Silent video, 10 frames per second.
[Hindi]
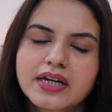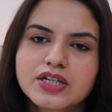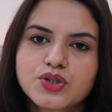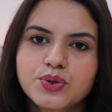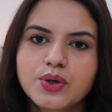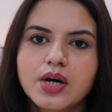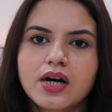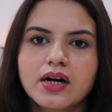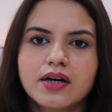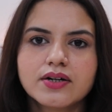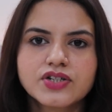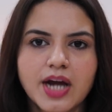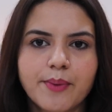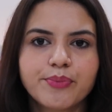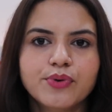आपके जो
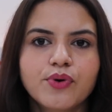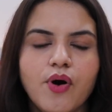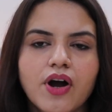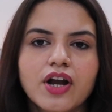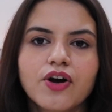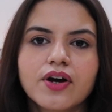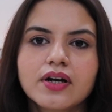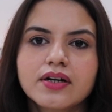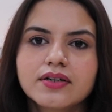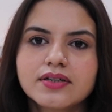शैम्पू ऑयल और